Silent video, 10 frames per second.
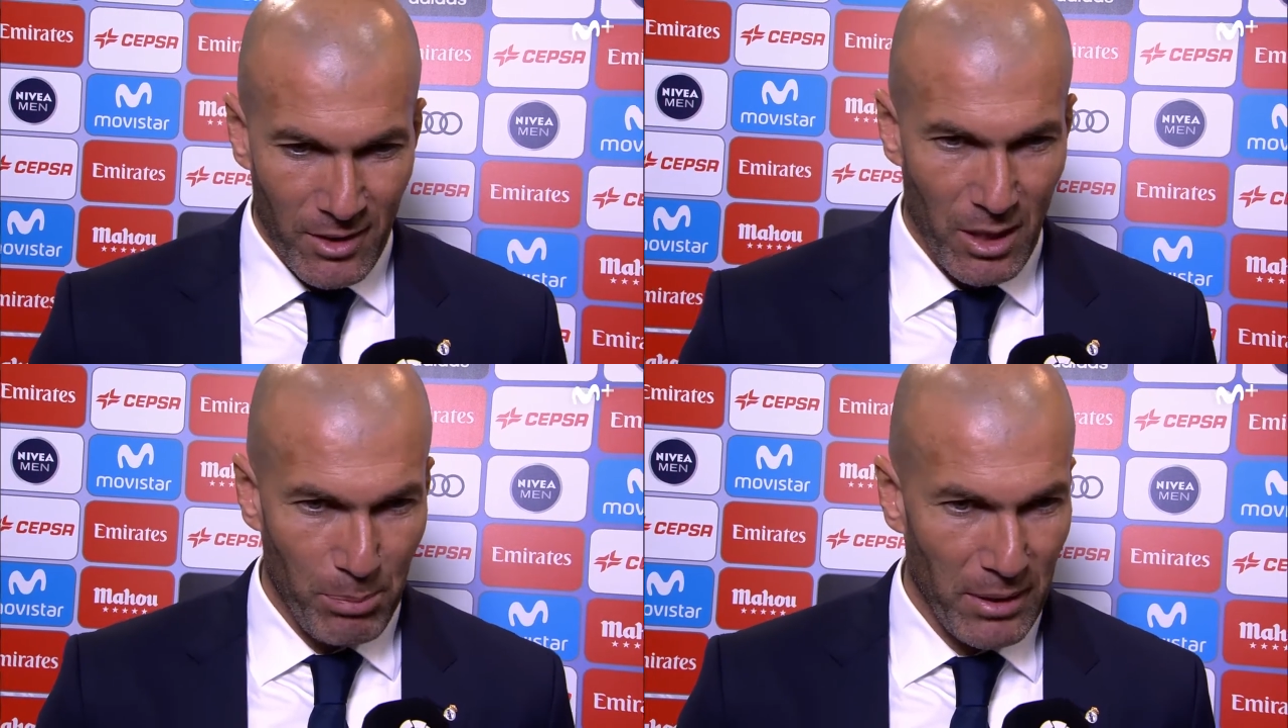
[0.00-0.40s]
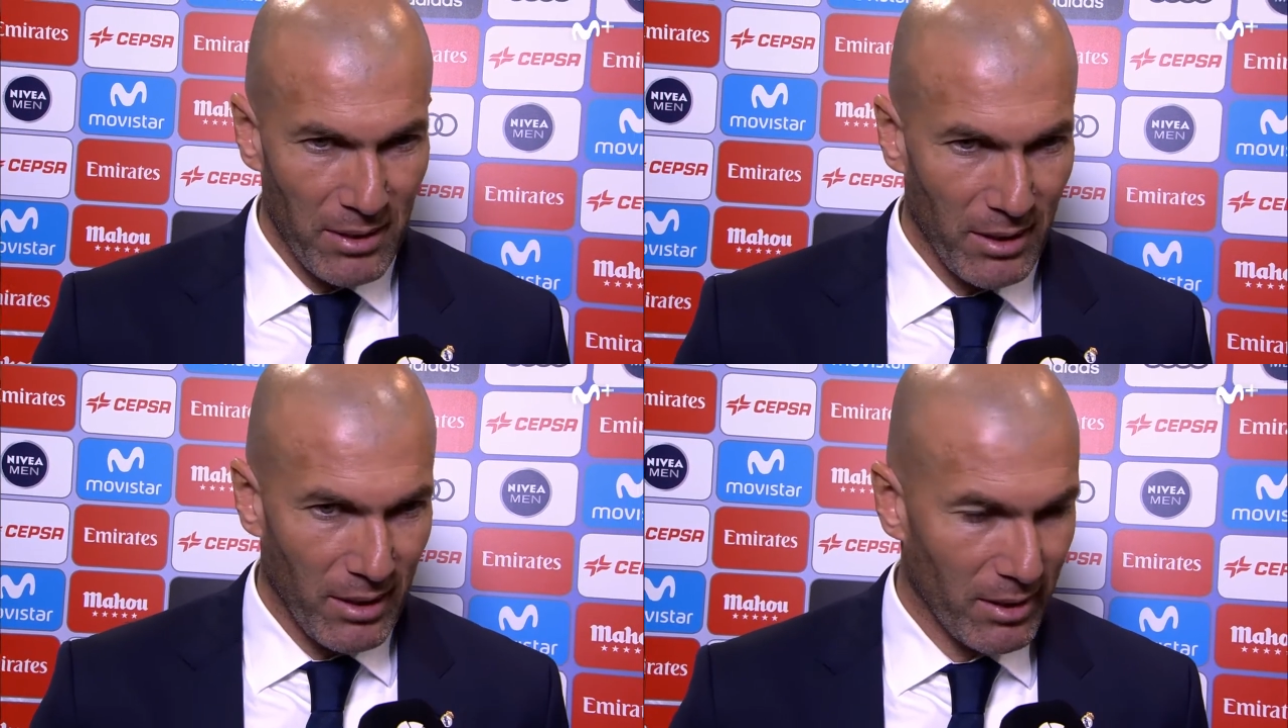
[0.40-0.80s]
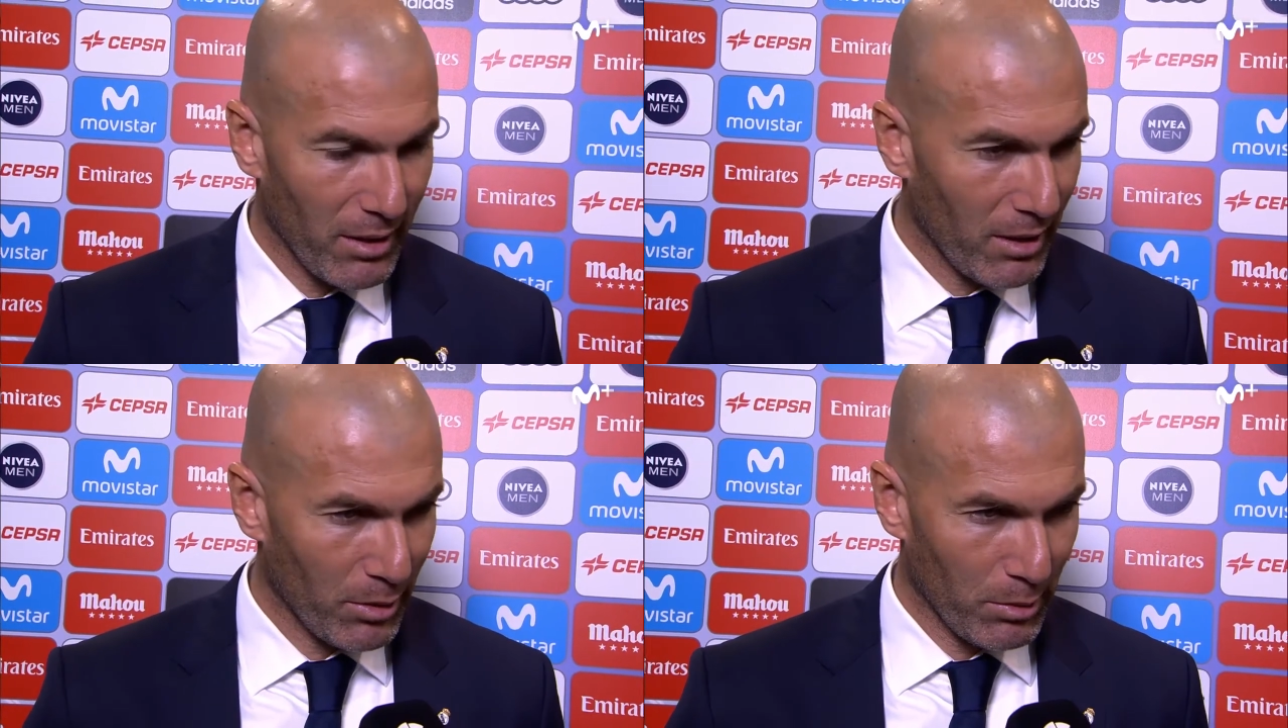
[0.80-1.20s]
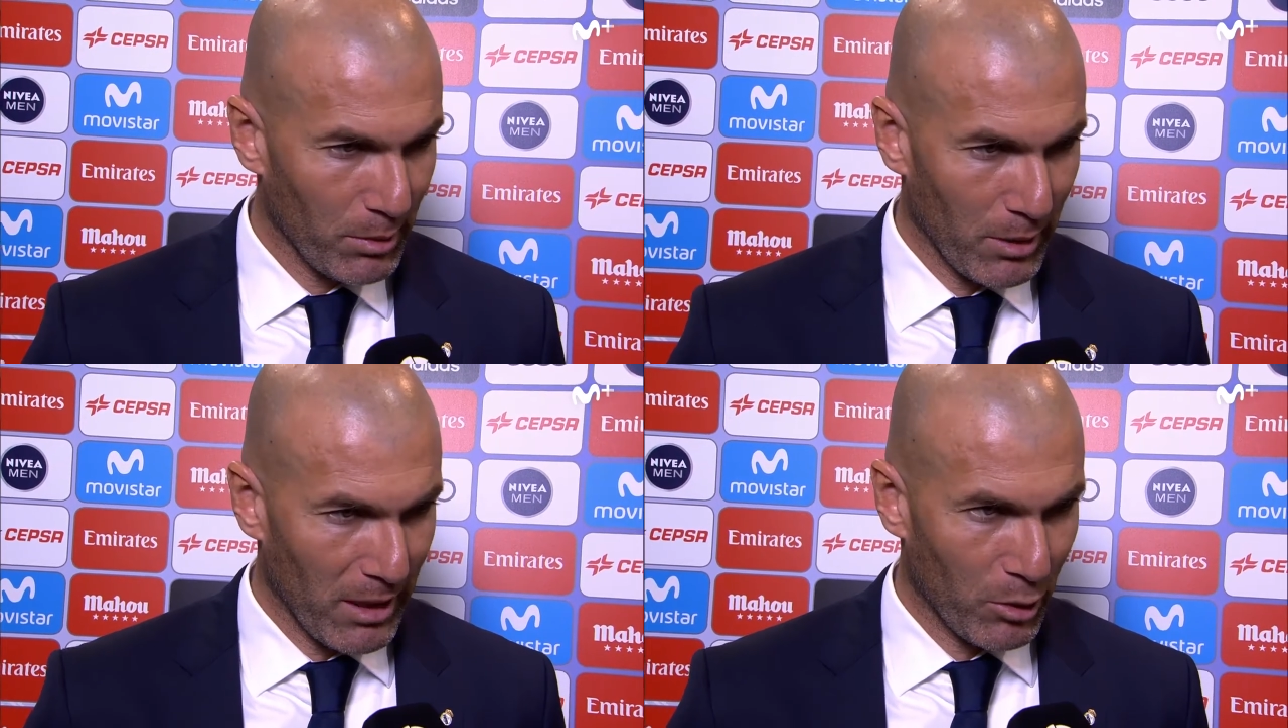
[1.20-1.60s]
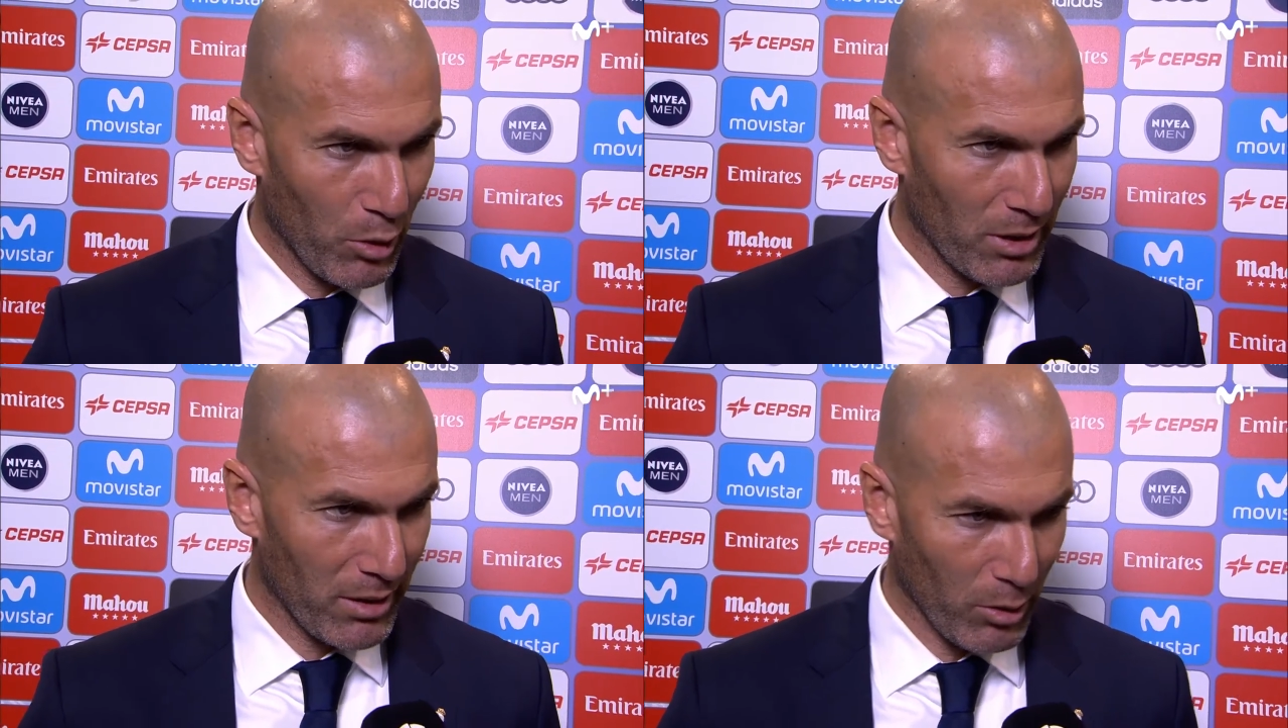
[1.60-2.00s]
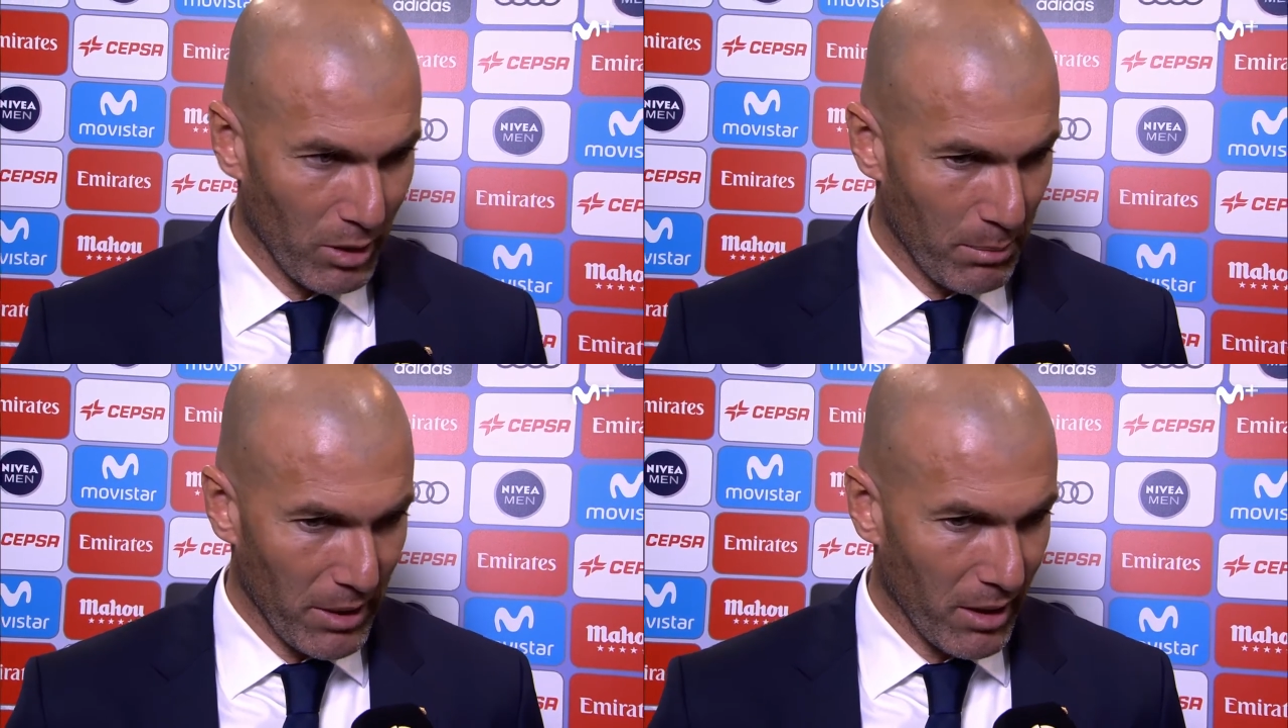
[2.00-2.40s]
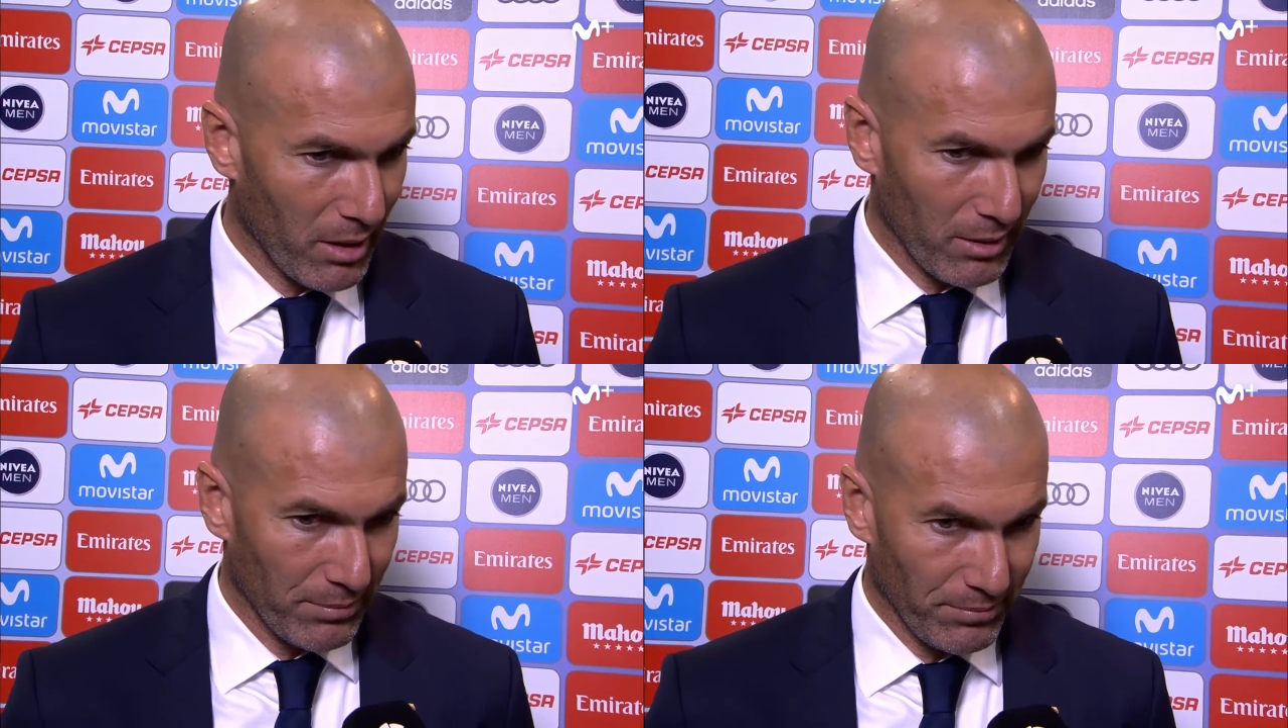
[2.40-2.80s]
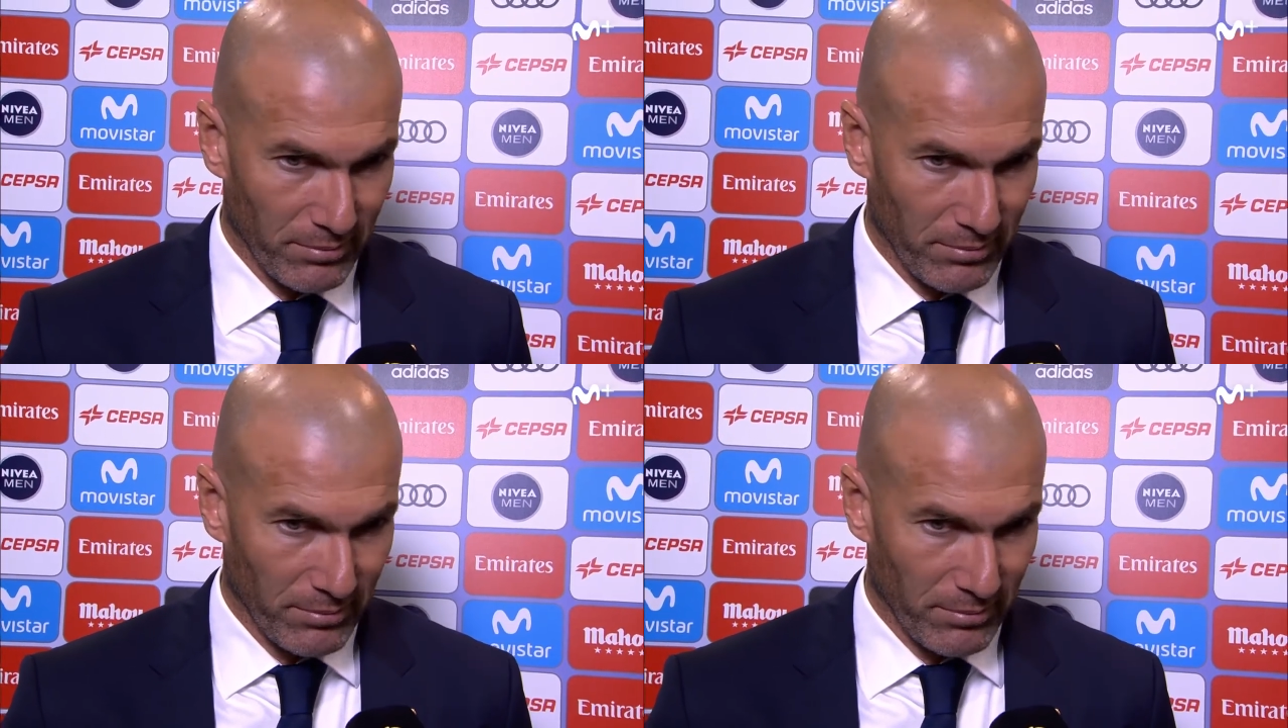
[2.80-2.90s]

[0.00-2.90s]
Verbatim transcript: ya pensar hacer las, cosas de otra manera.